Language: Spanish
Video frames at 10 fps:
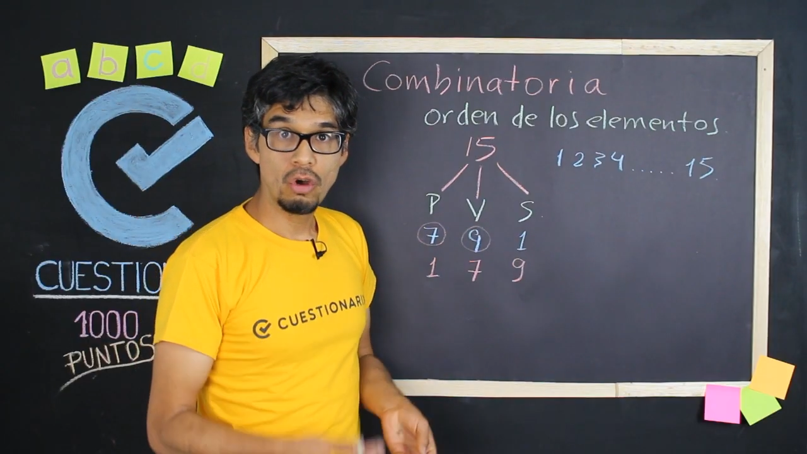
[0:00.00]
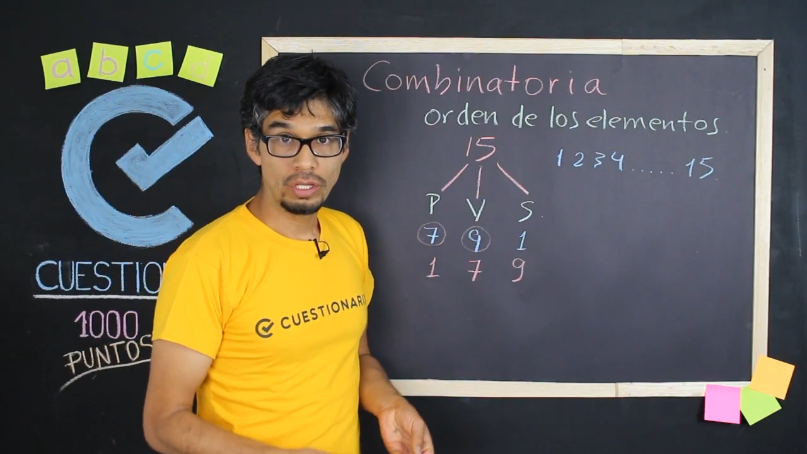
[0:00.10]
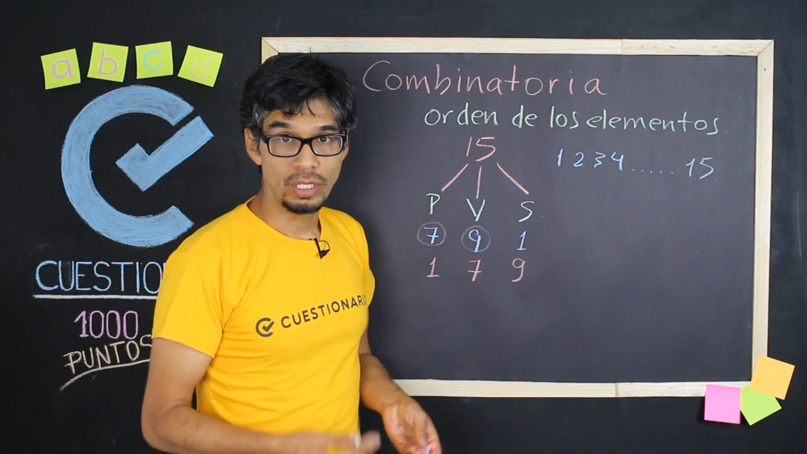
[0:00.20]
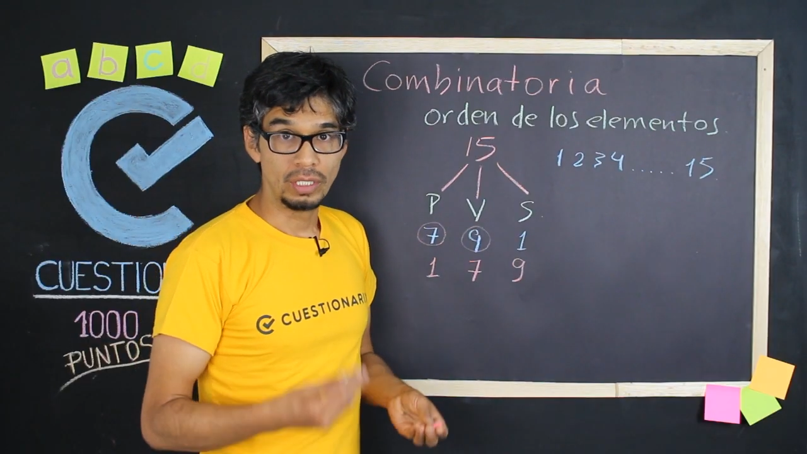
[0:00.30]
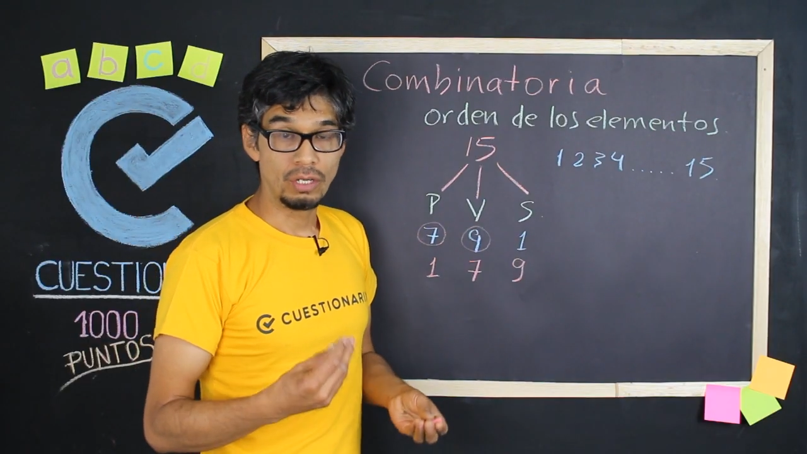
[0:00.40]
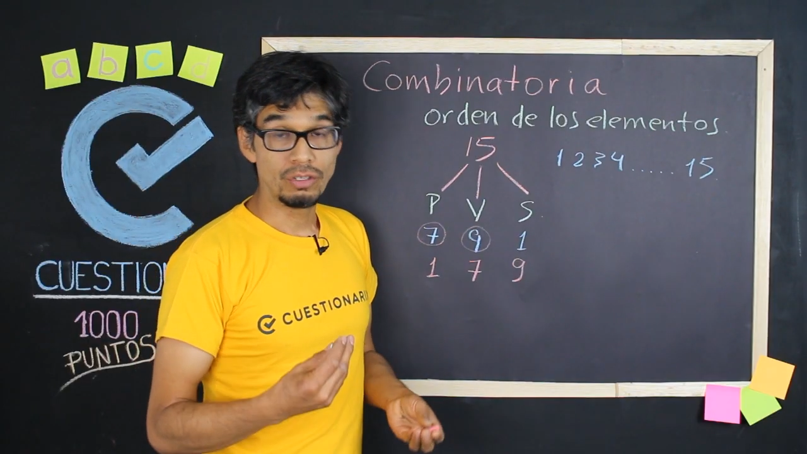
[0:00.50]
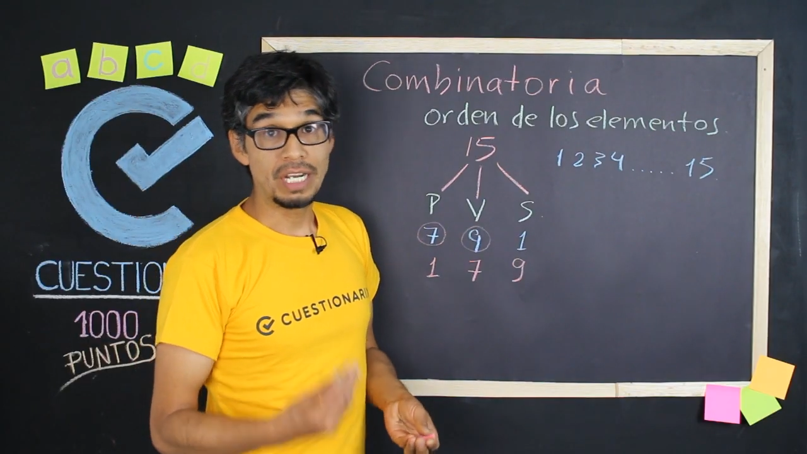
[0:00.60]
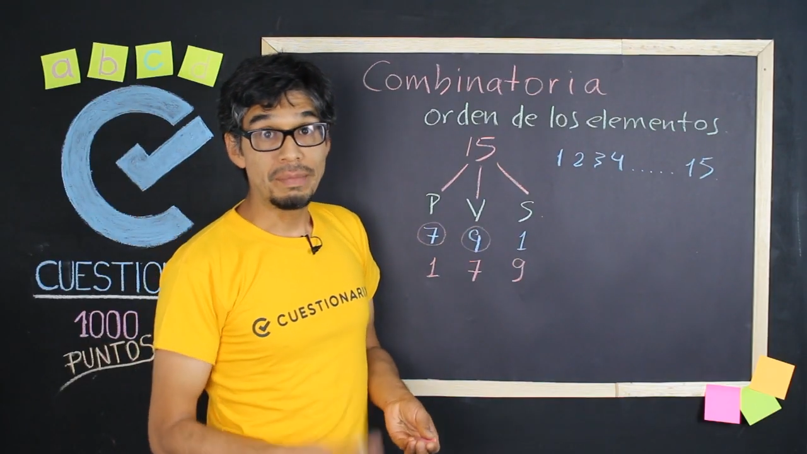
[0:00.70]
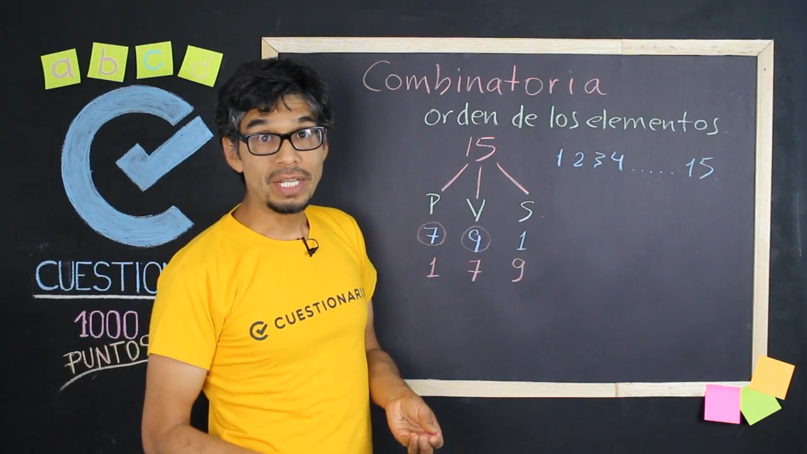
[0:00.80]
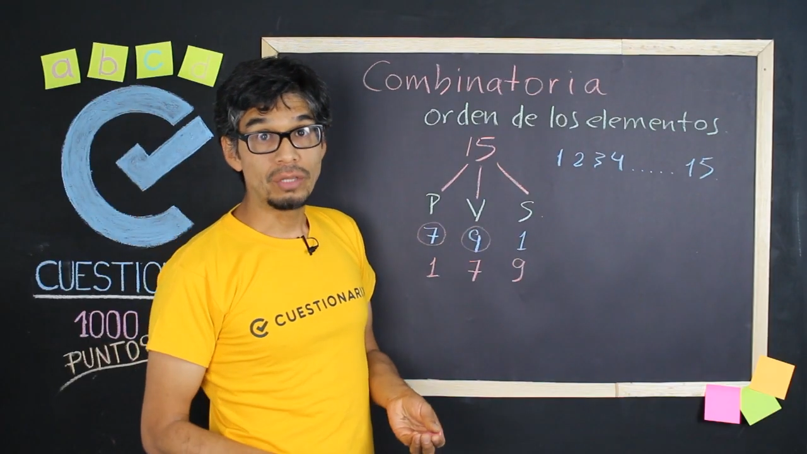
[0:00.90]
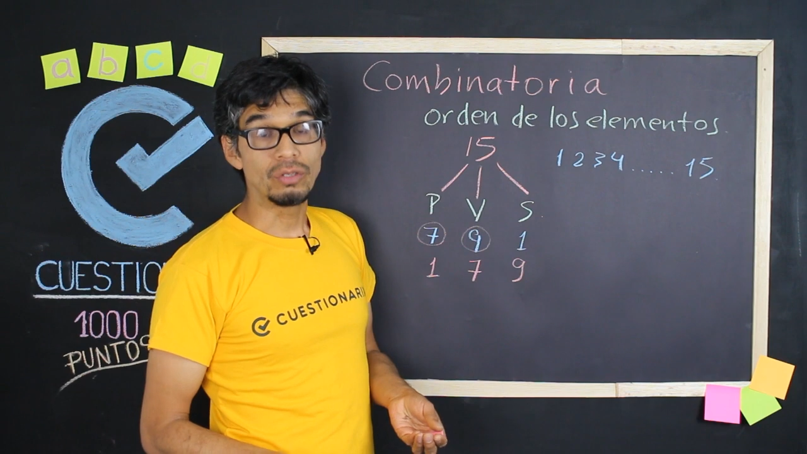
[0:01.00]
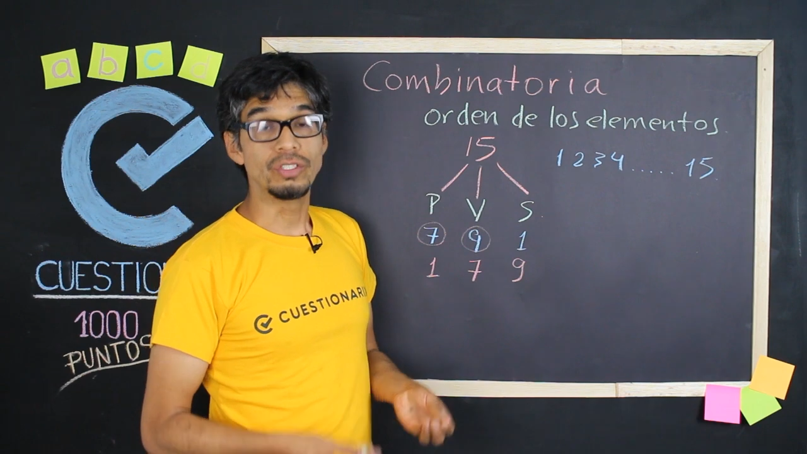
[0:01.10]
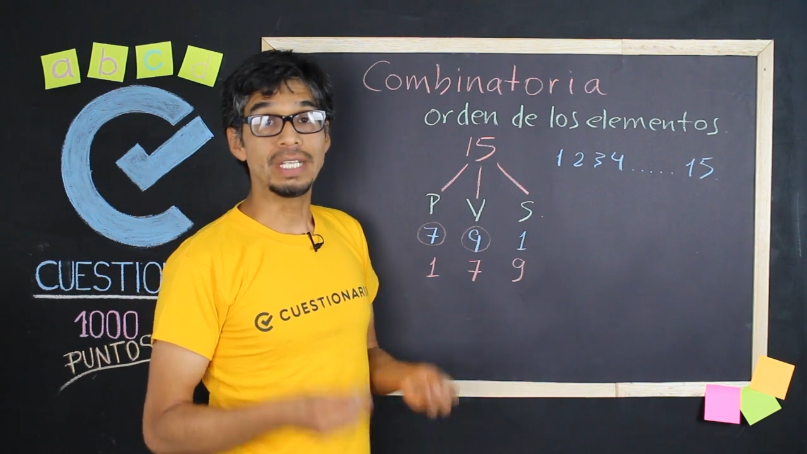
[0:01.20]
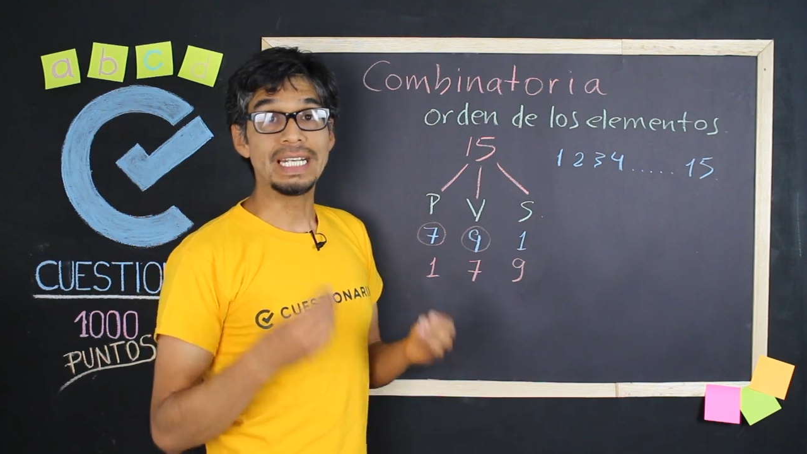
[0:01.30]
orden de los elementos